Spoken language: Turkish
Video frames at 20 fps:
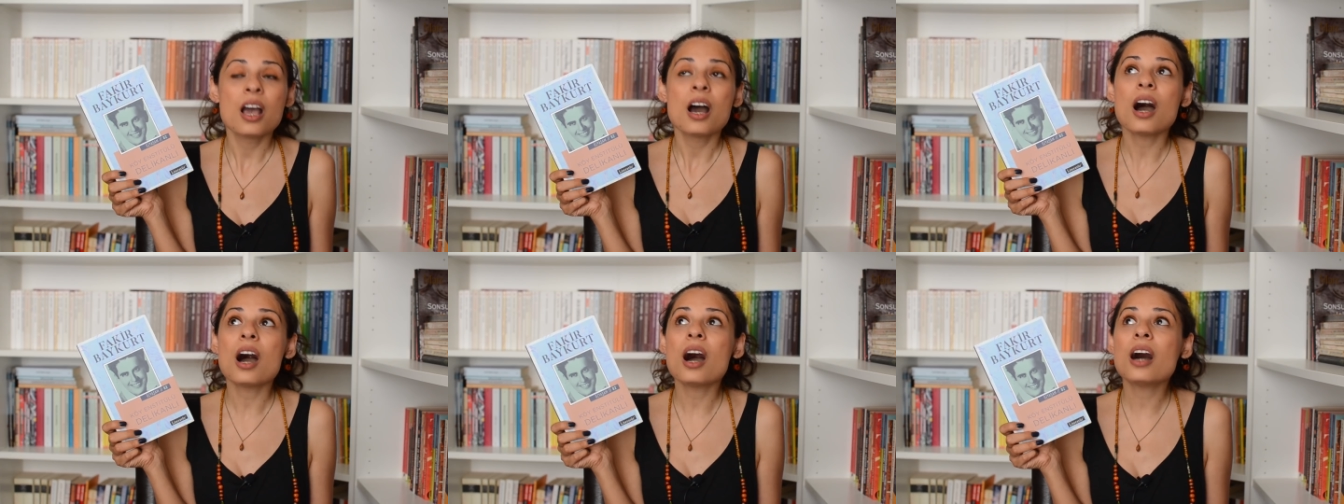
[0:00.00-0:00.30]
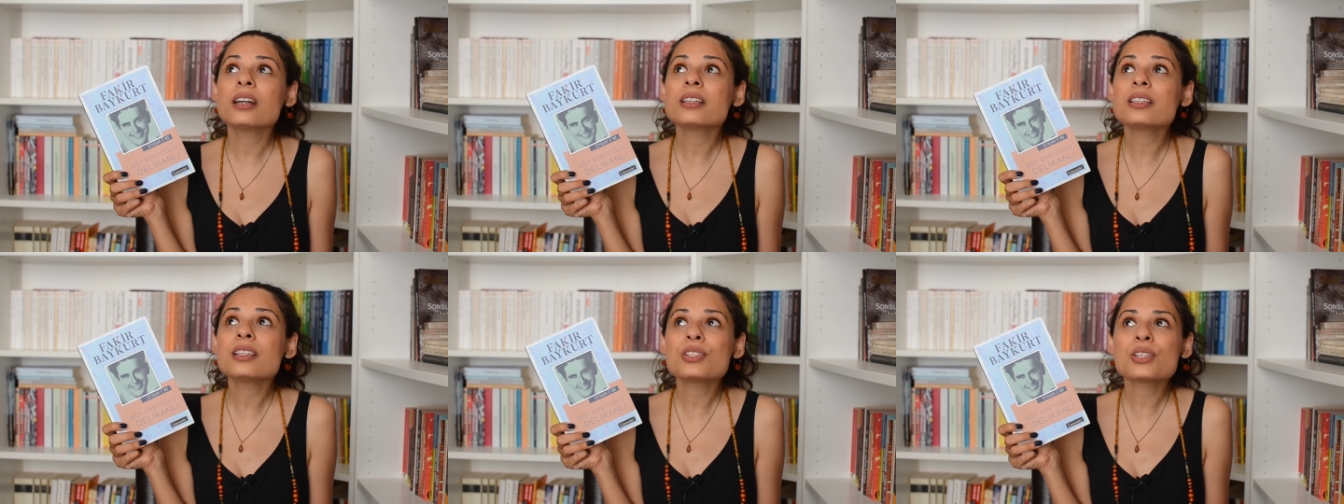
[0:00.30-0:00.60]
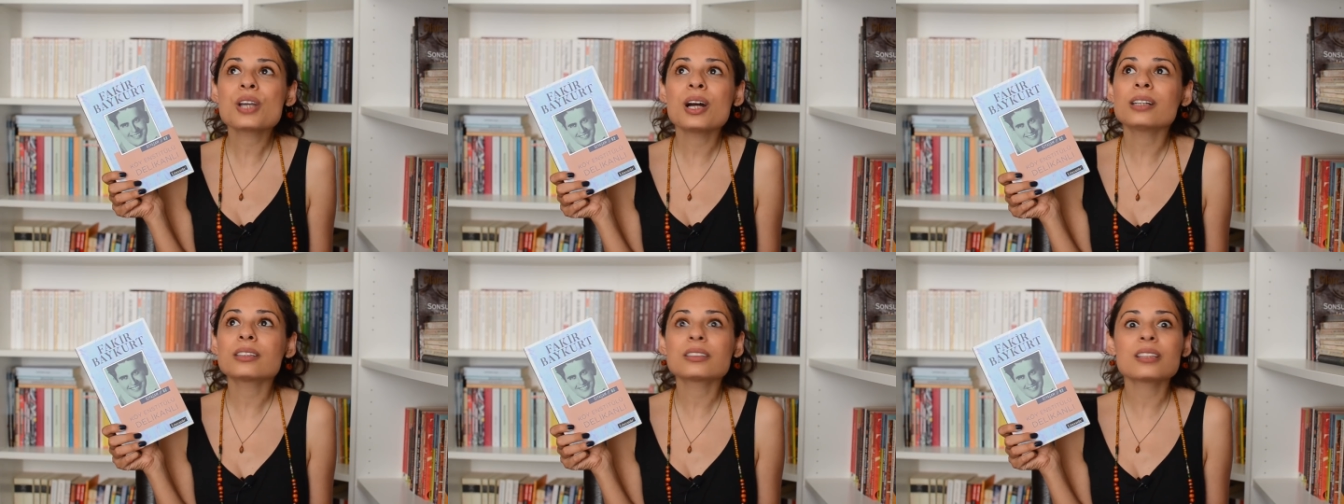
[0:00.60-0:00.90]
hangi
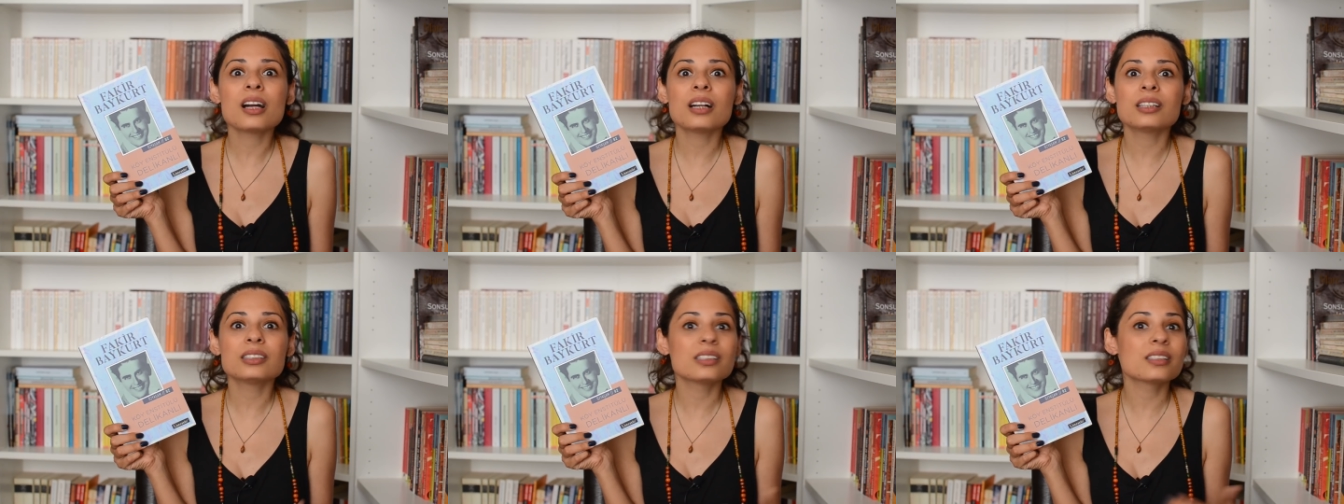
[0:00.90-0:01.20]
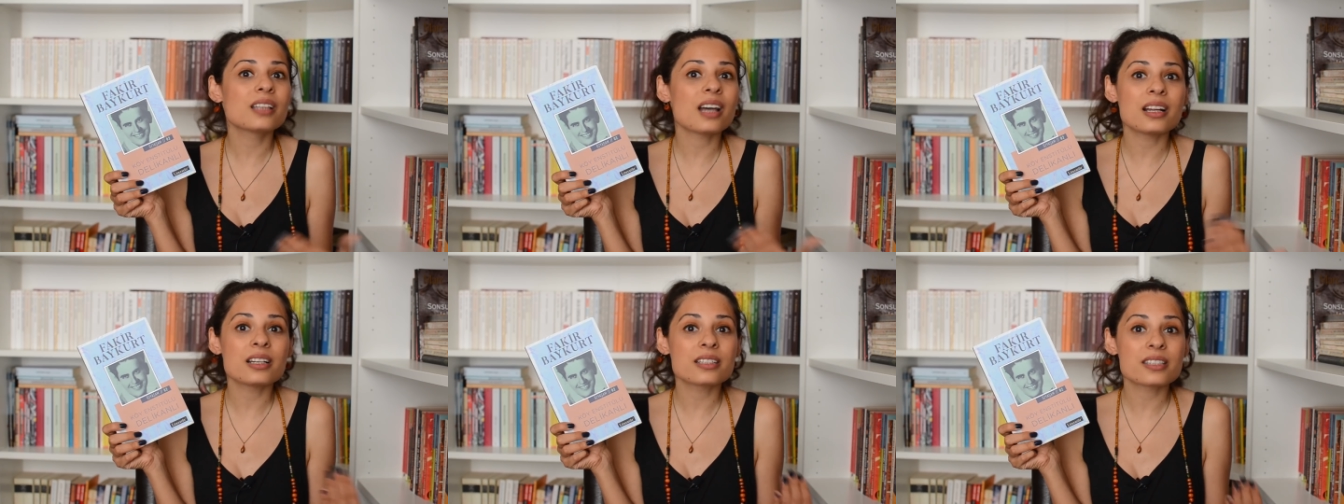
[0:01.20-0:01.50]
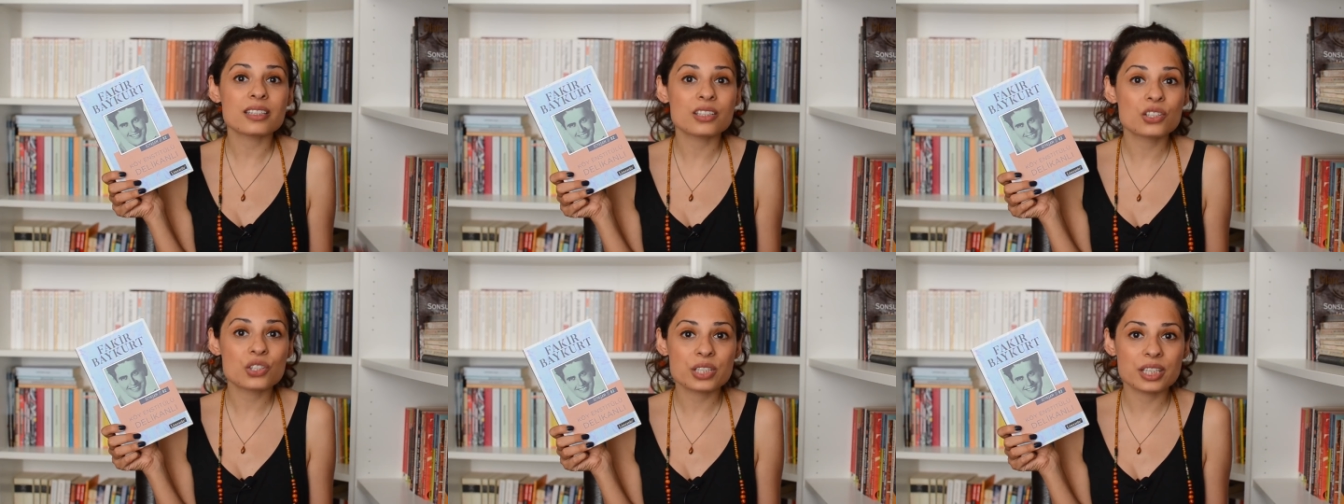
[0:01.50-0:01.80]
şartlarda
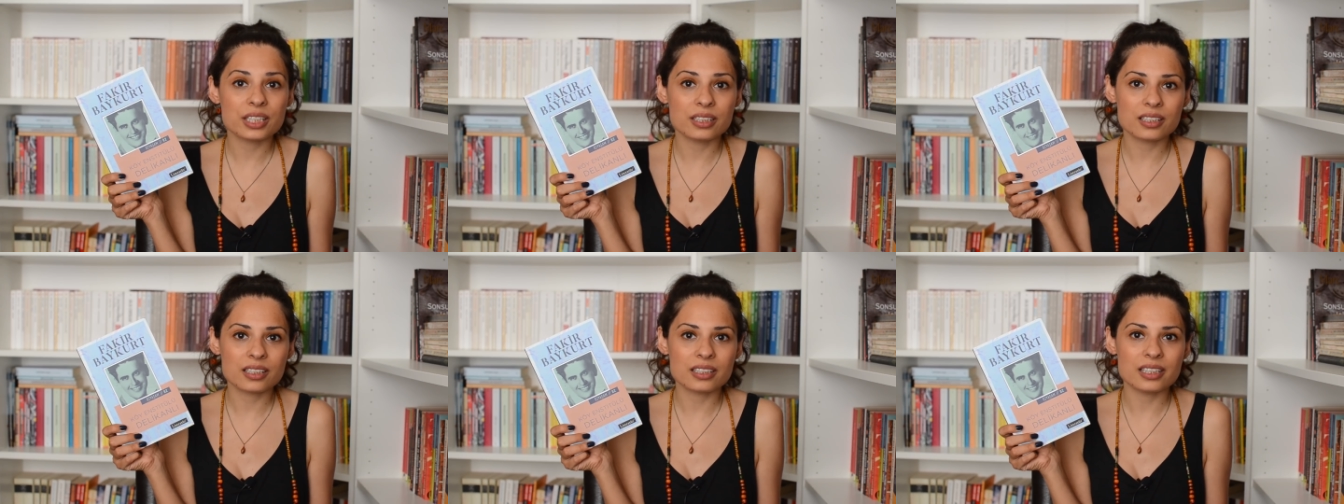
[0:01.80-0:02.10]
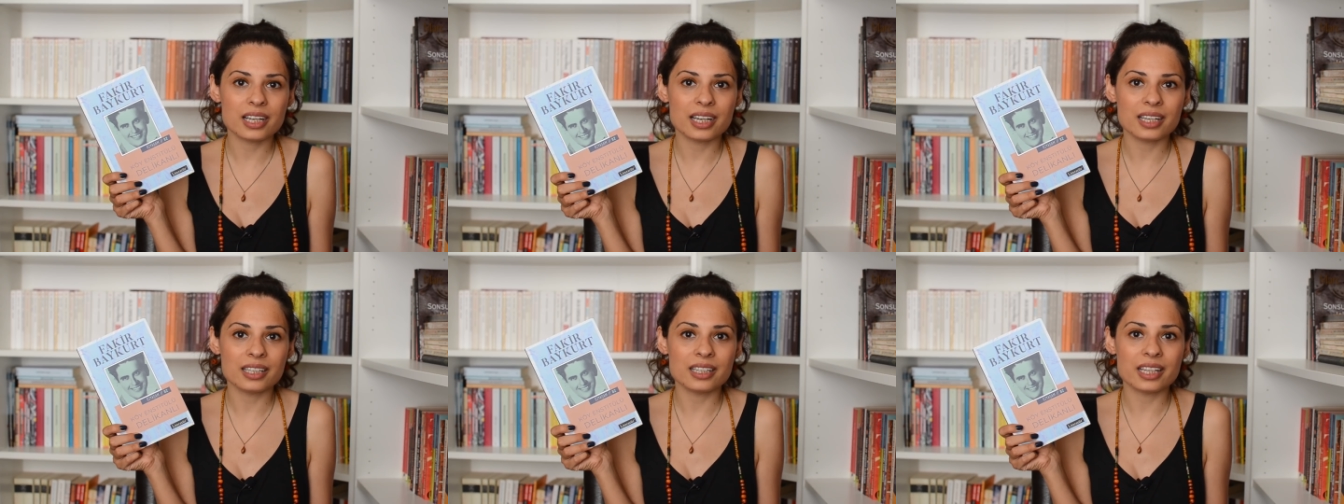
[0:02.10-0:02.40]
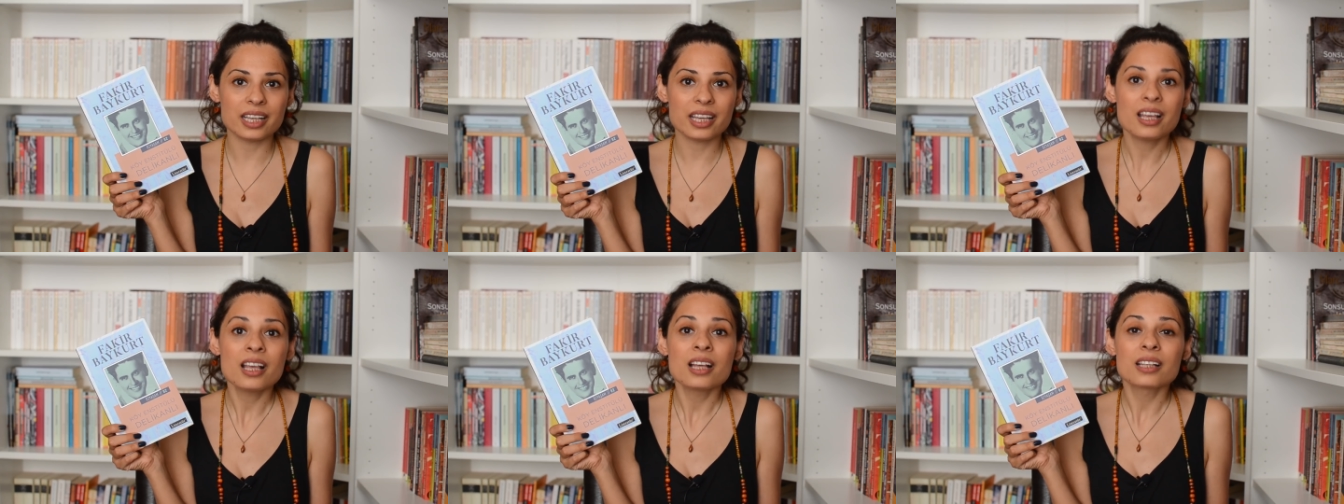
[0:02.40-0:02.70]
ders
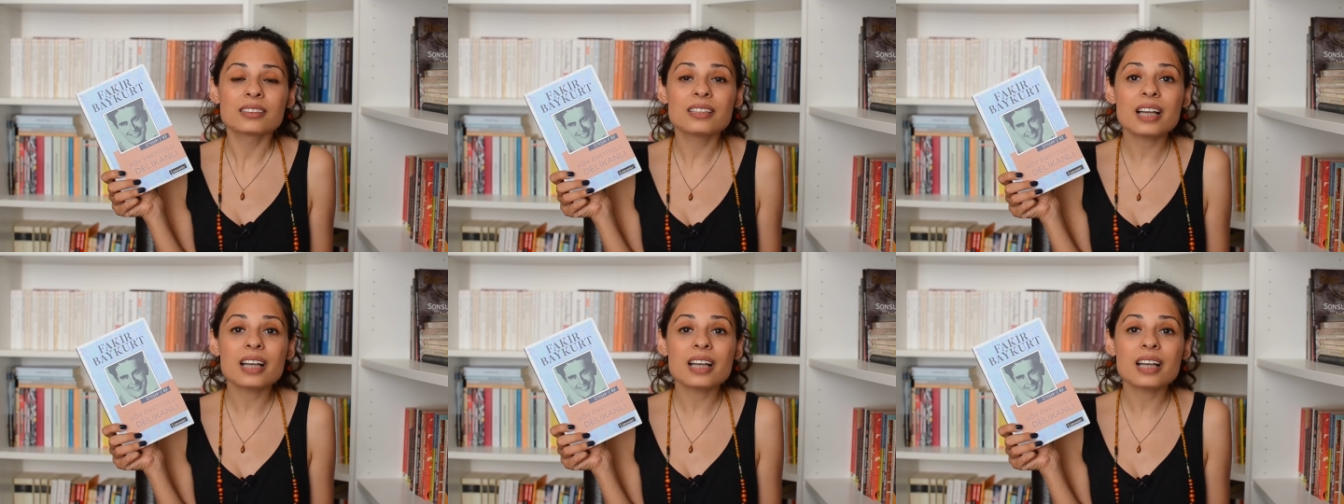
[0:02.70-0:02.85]
işlediklerini,